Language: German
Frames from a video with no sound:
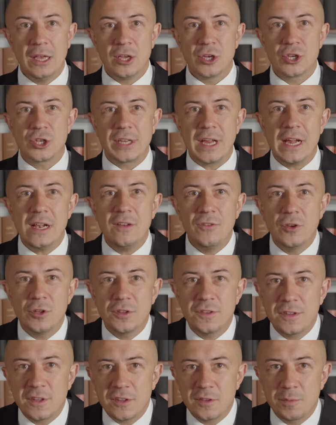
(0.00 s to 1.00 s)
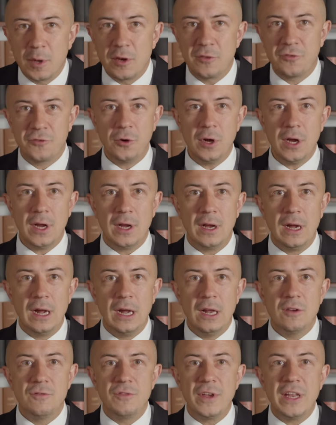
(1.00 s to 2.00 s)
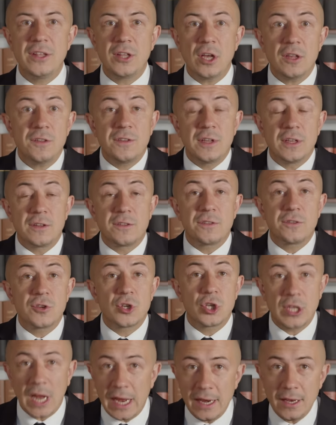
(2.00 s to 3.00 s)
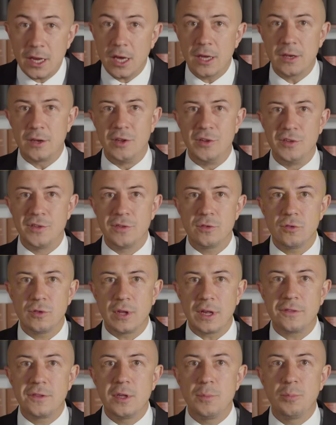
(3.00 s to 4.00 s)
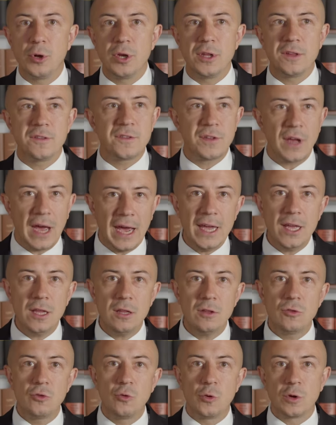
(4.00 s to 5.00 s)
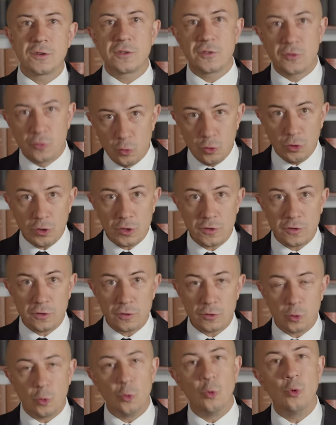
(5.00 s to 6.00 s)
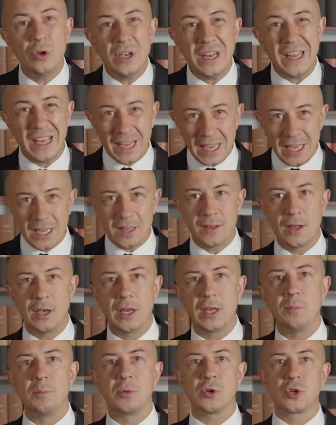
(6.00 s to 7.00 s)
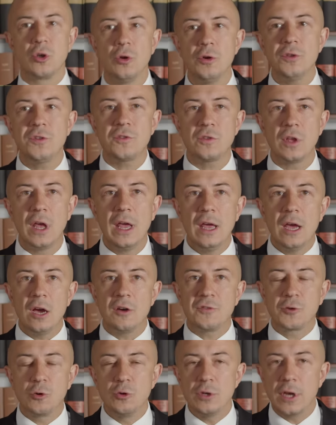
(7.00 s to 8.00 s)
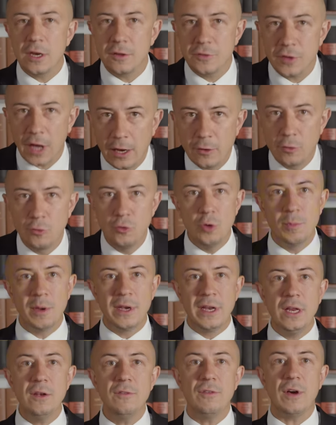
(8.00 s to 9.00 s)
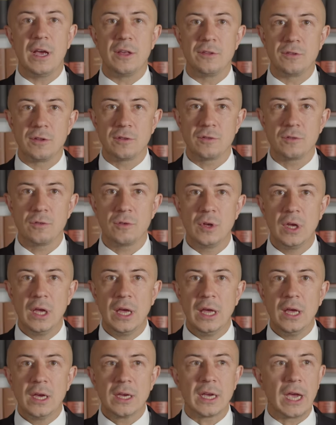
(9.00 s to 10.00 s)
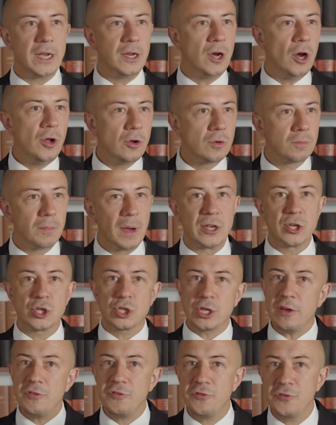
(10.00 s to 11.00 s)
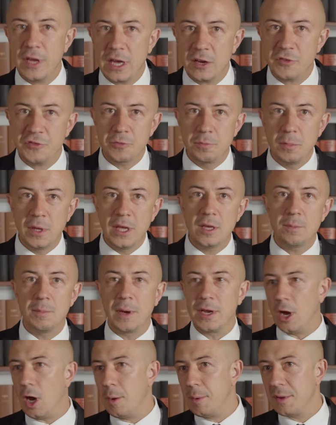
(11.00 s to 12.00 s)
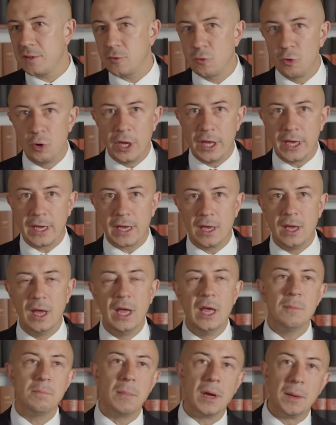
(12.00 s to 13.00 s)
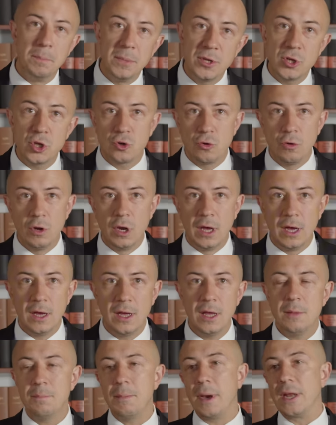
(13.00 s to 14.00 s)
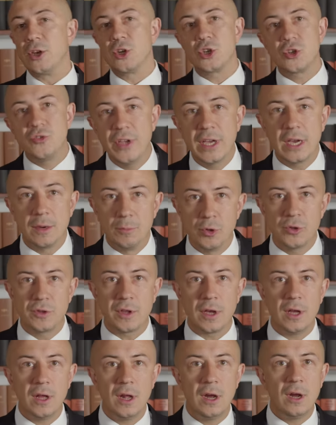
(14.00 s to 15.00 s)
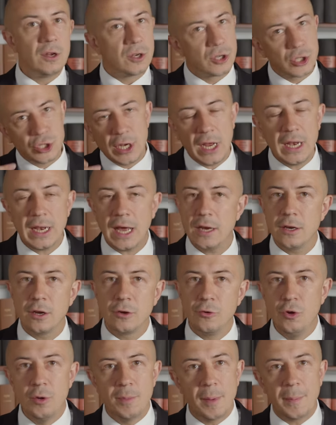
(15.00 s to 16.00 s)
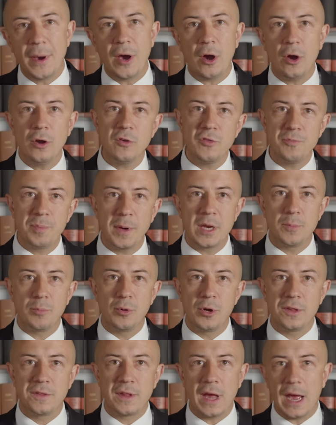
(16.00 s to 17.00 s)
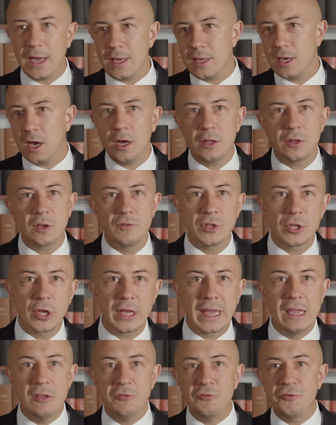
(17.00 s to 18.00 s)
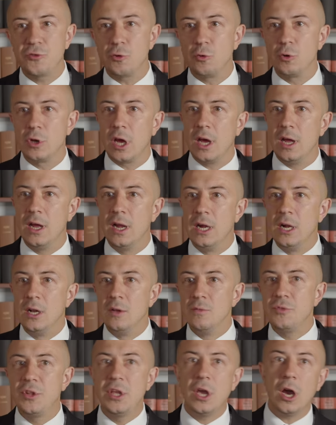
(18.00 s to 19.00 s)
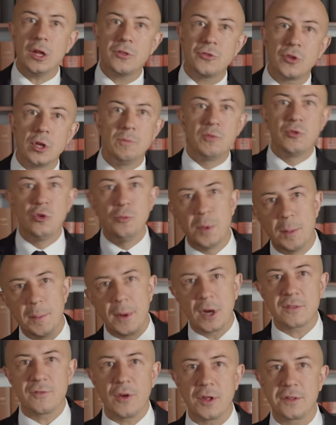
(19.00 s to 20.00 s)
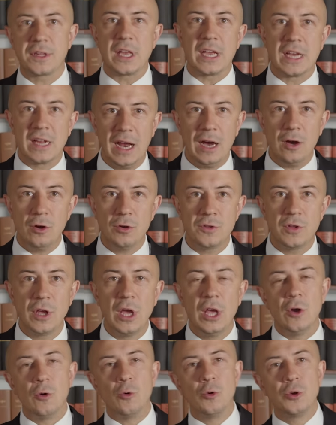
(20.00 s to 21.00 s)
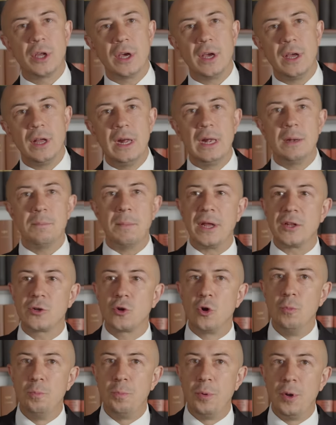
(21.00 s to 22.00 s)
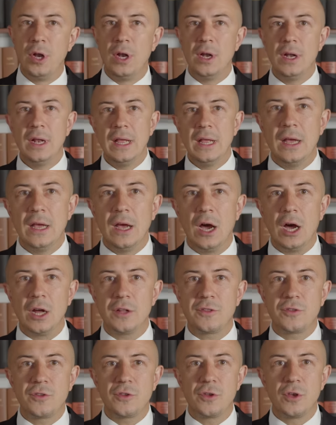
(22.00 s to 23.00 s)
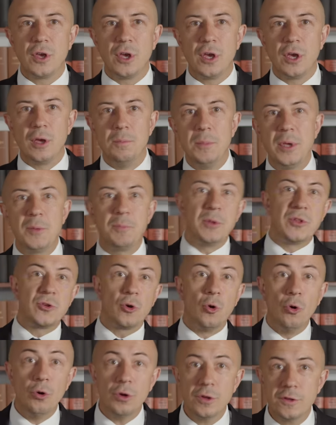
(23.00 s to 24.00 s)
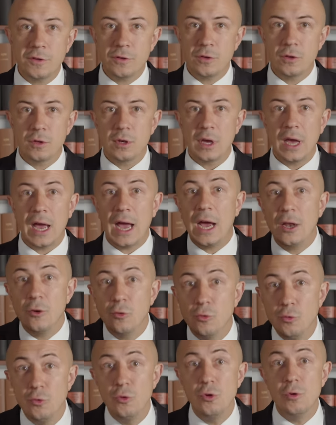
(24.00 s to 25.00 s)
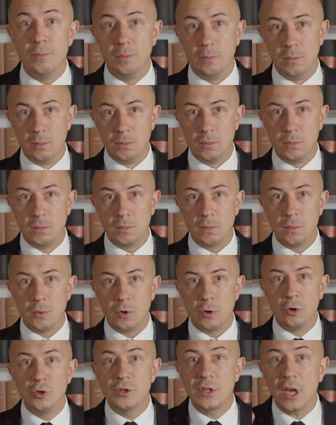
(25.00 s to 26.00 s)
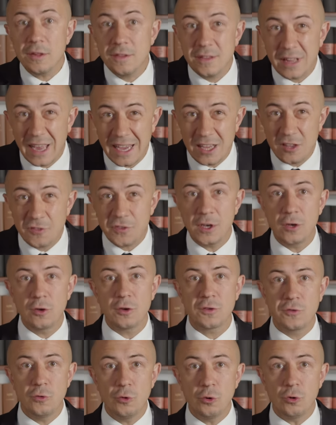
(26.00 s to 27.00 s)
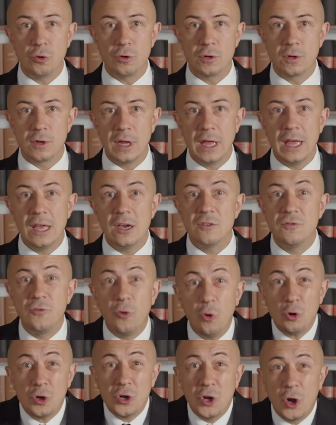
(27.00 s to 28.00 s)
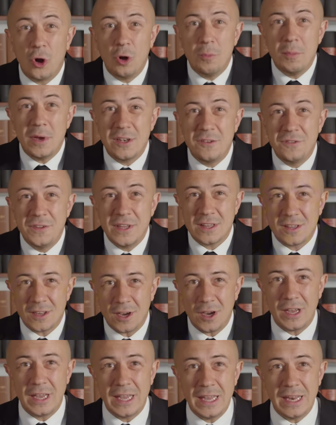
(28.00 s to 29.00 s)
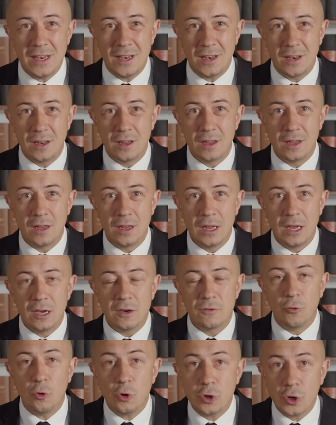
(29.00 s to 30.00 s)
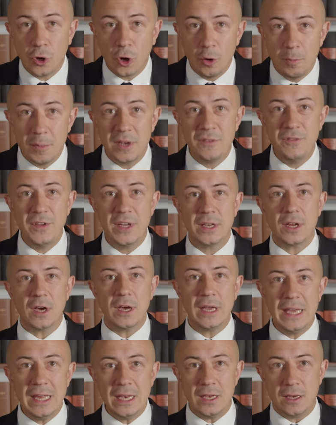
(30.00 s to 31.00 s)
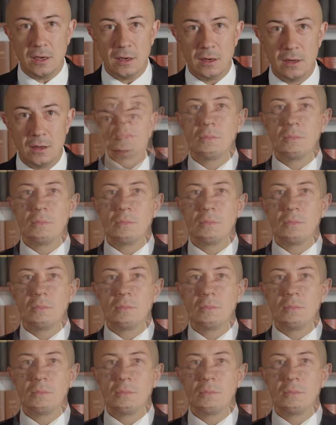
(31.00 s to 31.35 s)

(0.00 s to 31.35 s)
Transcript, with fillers: Stellen wir uns das mal vor, wenn das jetzt Standard ist, dass die Polizei durchsucht ohne richterlichen Beschluss aufgrund eines anonymen Hinweises keine Ahnung, mein Chef nervt mich, mein Arbeitskollege, mein Mitschüler, meine Schwiegermutter. Schnell anonym bei Anruf bei der Polizei, ja, da wird gekifft oder die hat im Supermarkt was geklaut oder mein Kumpel hat mich bedroht. Anonym. Und das reicht für eine Durchsuchung. Wo kommen wir da hin? Wo kommen wir da hin?